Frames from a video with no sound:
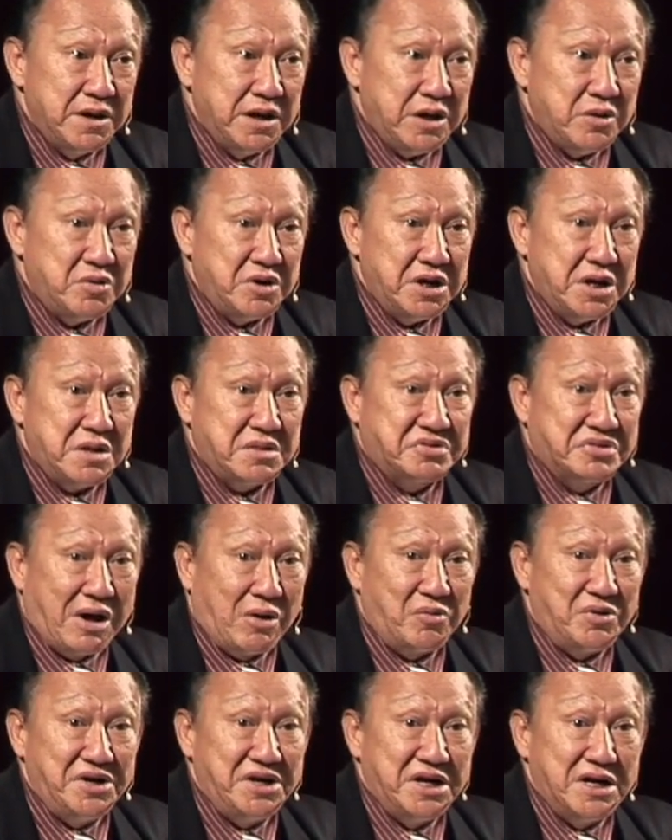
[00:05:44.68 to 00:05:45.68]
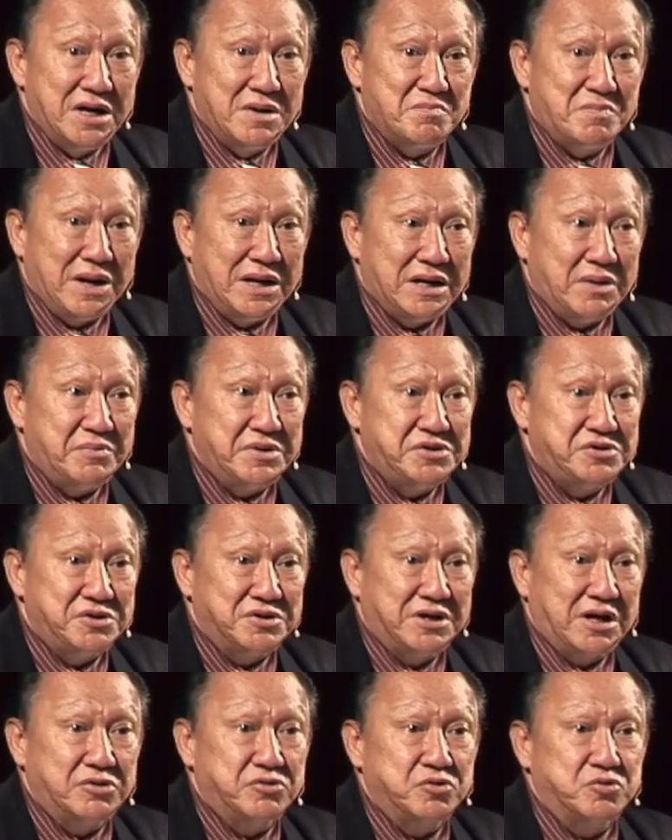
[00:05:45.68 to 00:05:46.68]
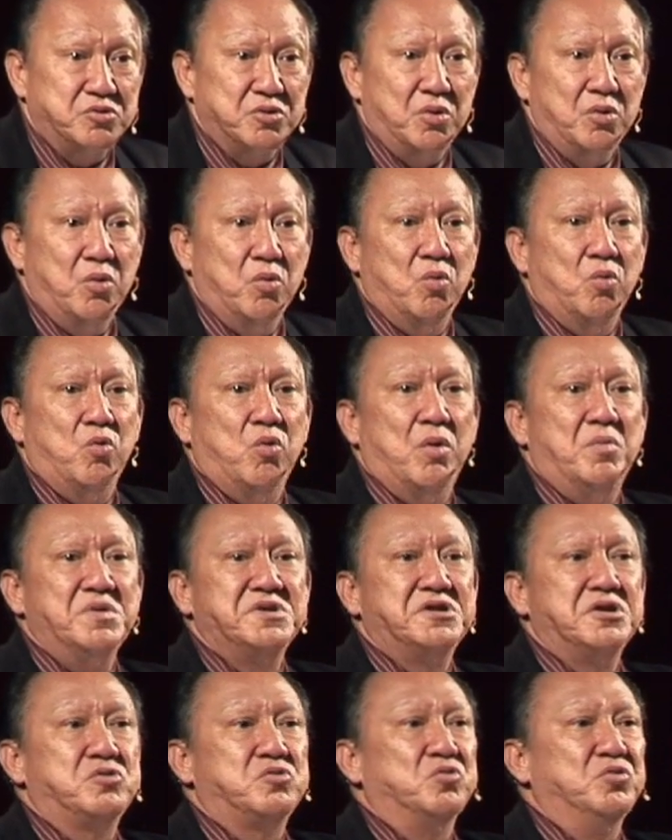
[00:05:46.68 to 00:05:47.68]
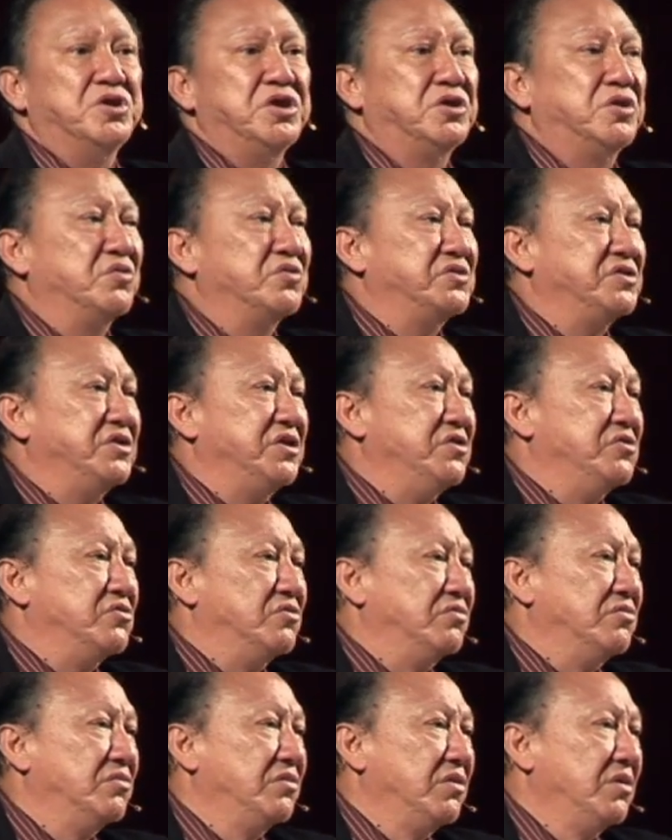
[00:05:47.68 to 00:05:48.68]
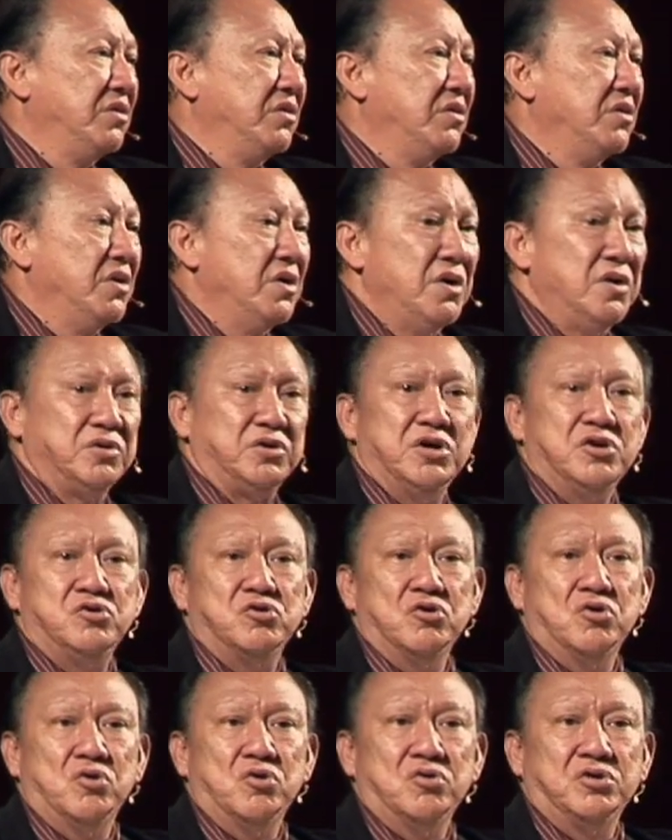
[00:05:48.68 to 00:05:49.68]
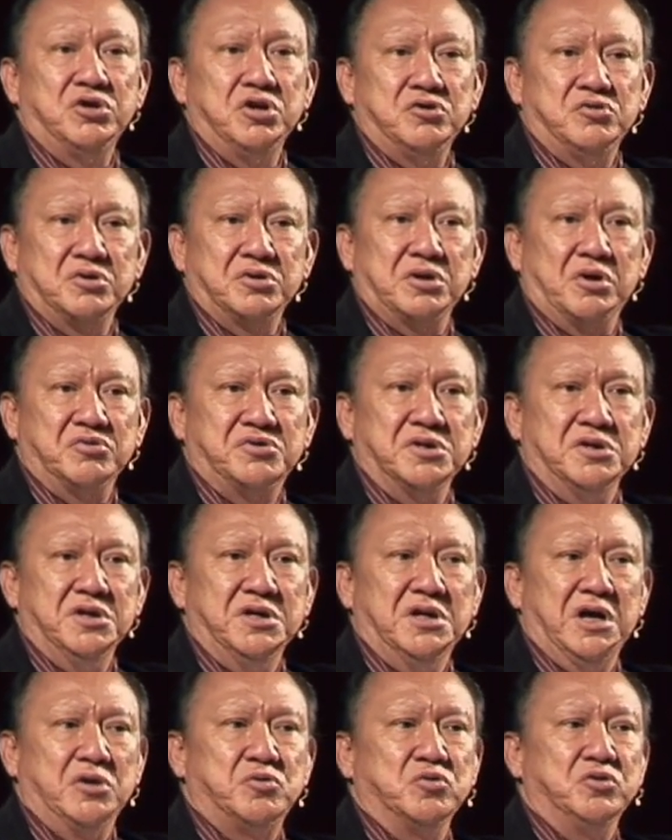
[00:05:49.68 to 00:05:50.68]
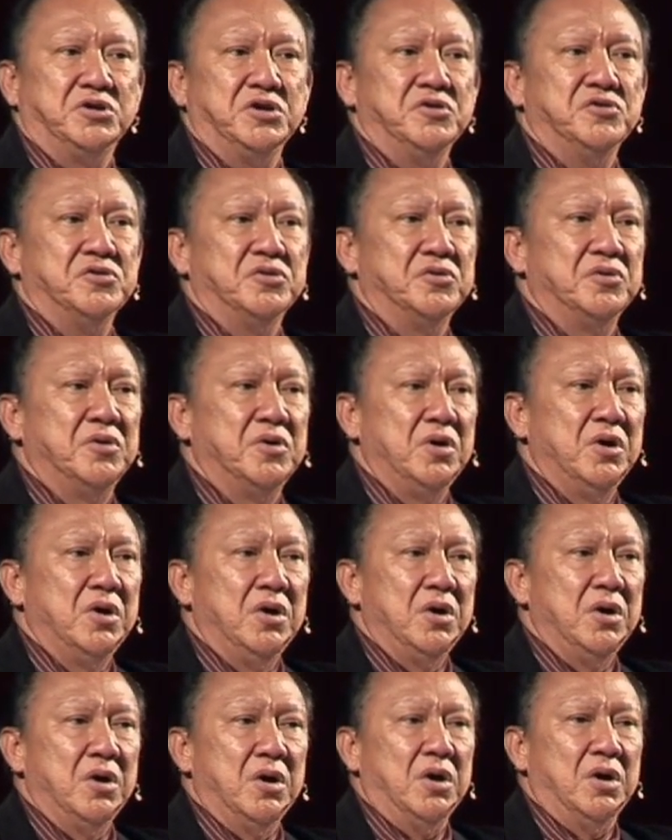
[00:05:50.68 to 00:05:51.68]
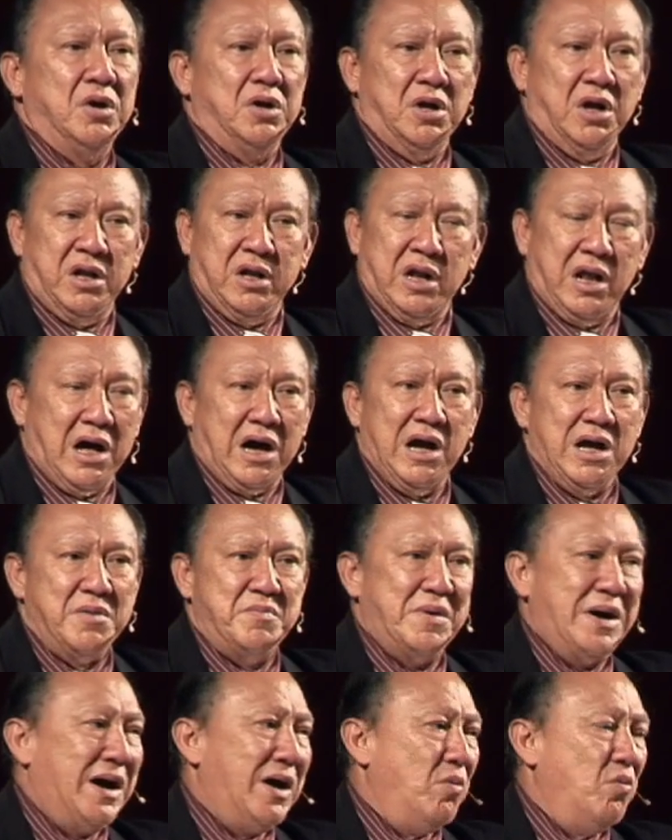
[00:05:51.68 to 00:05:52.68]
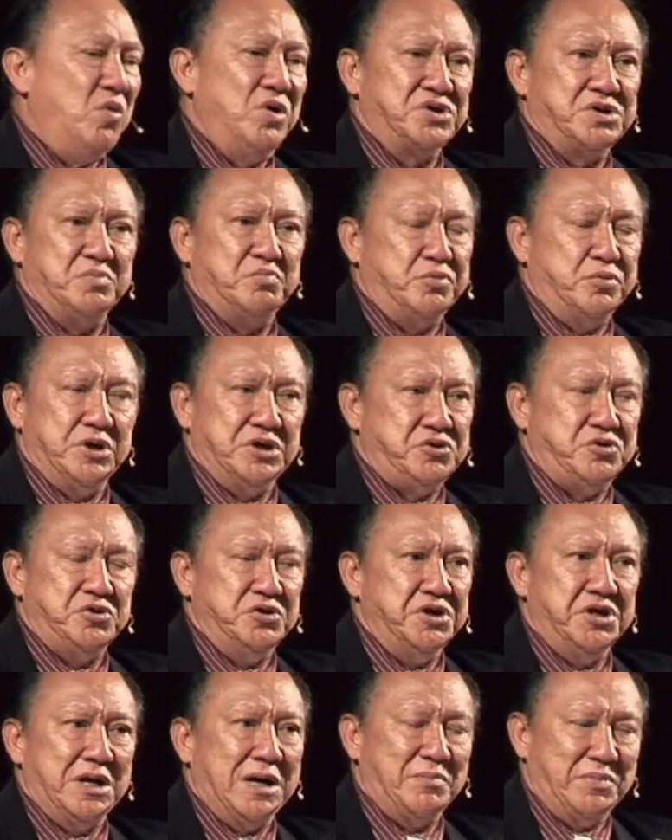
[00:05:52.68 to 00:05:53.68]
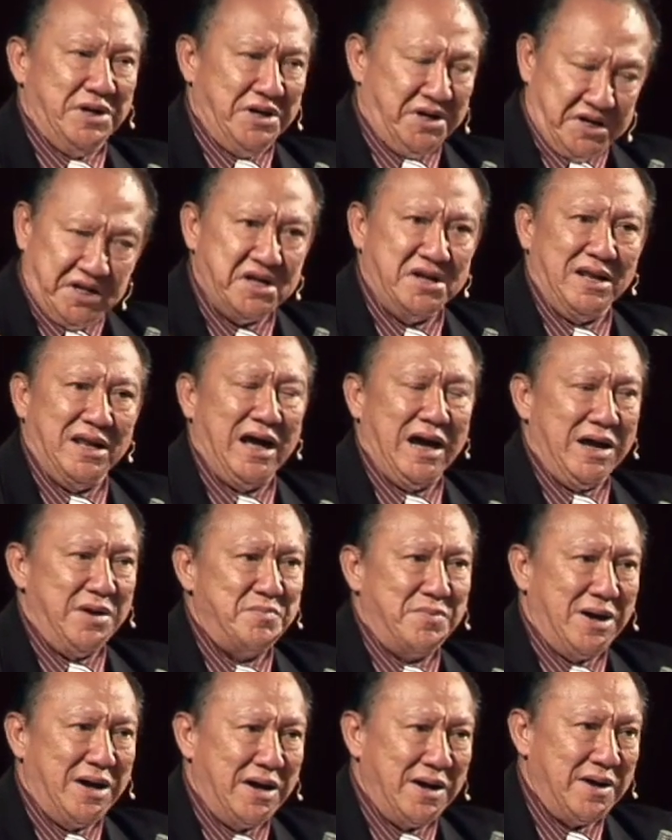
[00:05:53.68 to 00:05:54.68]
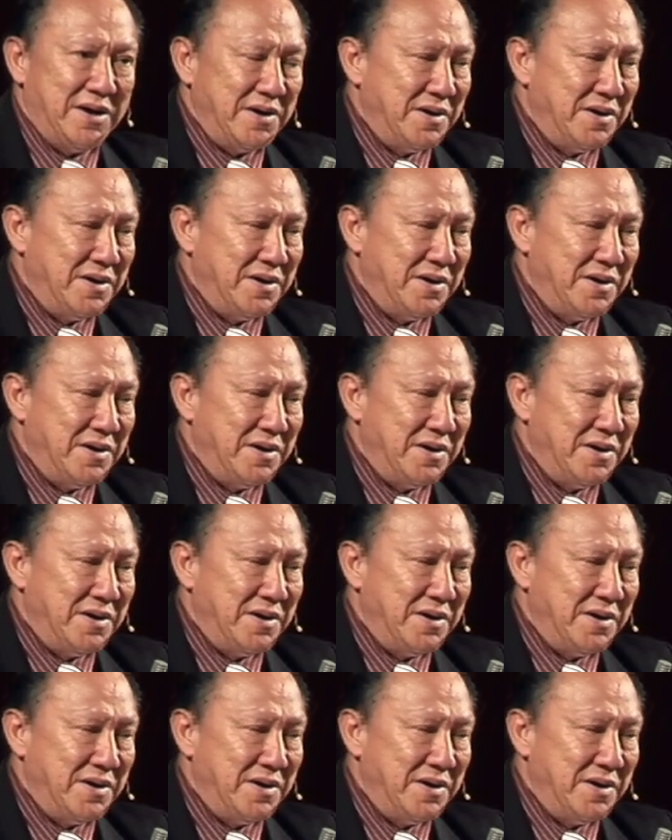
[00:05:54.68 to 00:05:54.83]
因为你到灵恩派那边去，他就是我们在主里都是弟兄，弟兄弟兄到这里来做弟兄，来吧，我是不会去你那边，你来吧。